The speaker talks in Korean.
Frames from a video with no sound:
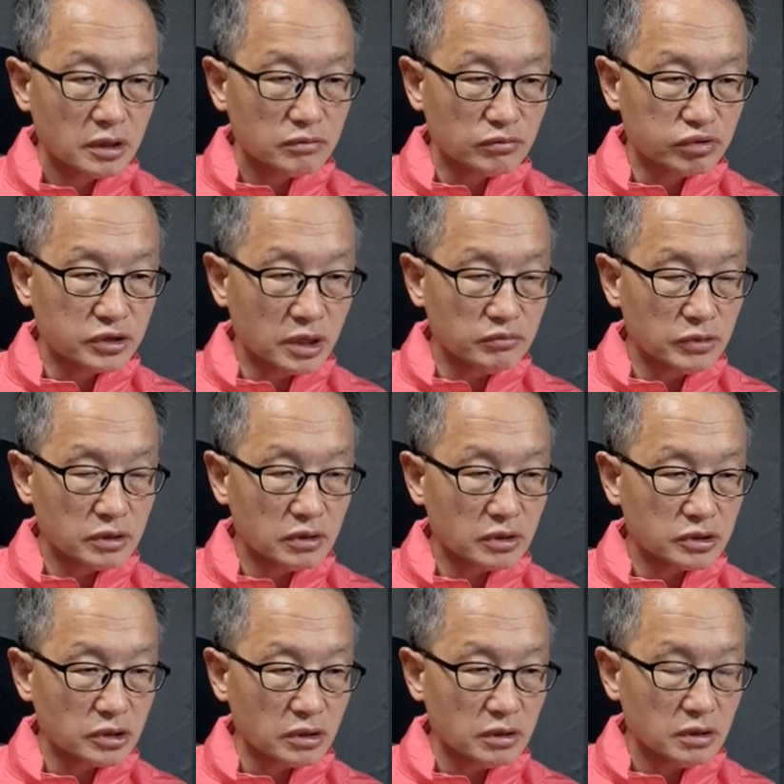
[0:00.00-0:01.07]
무생물을
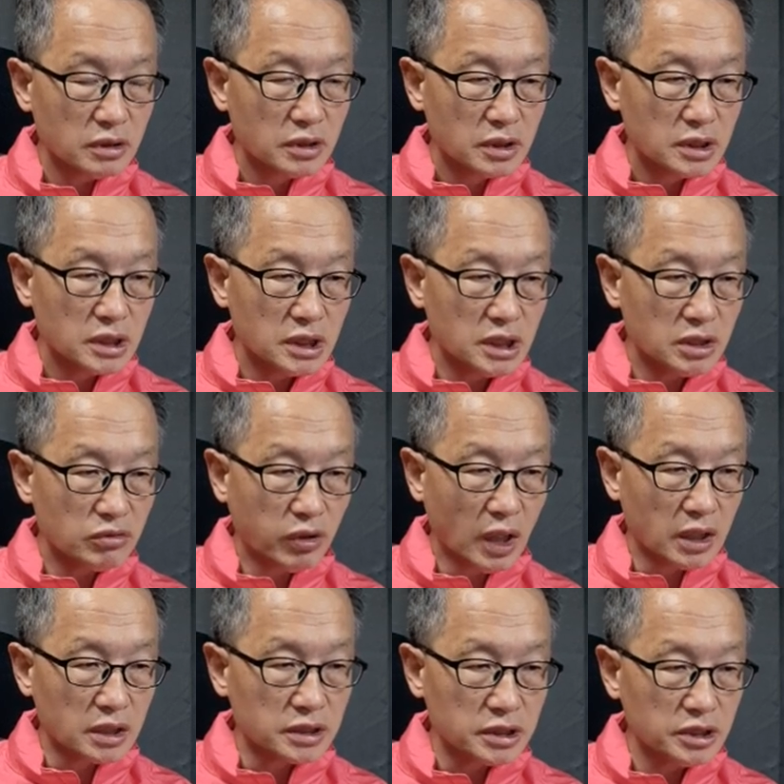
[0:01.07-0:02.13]
거쳐
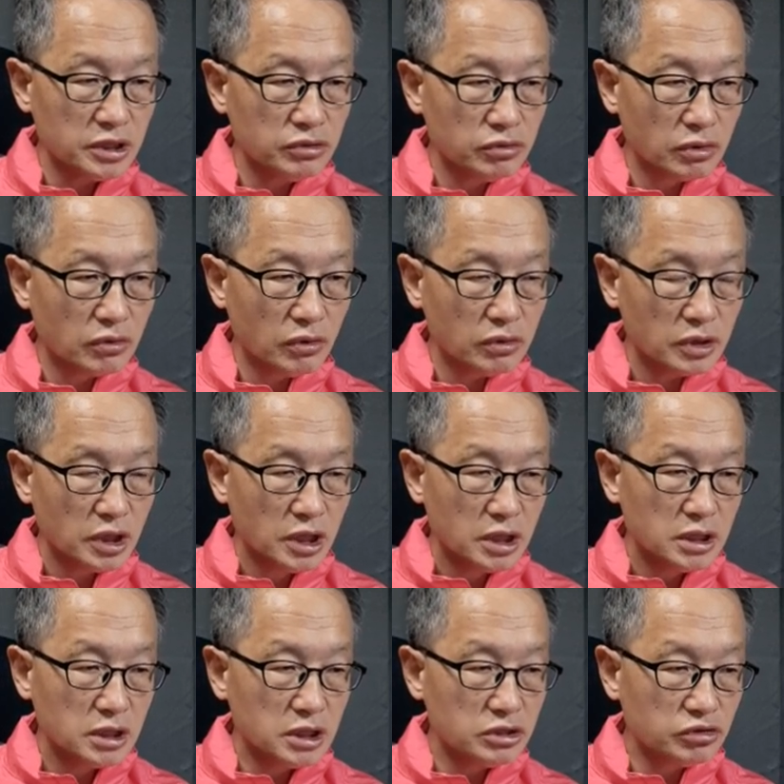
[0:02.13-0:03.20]
이황, 이울곡
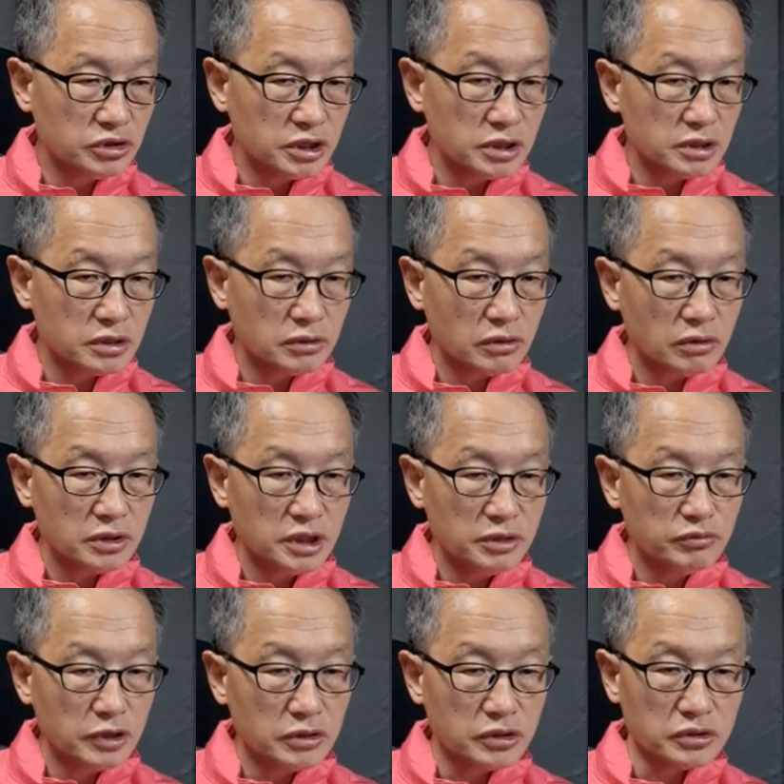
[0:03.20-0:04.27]
이순신 등으로
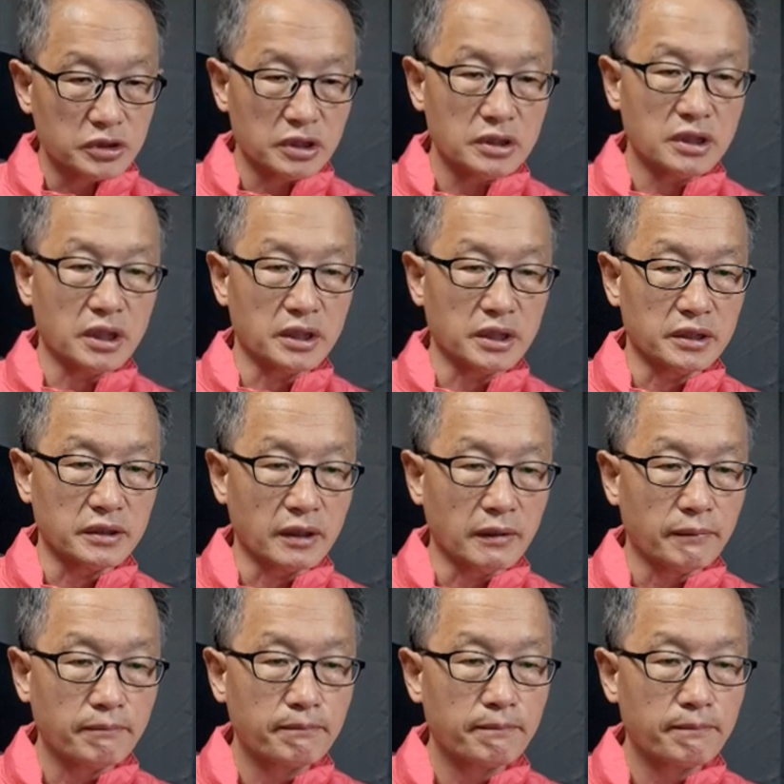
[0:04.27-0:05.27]
인물 교체를 단행했다.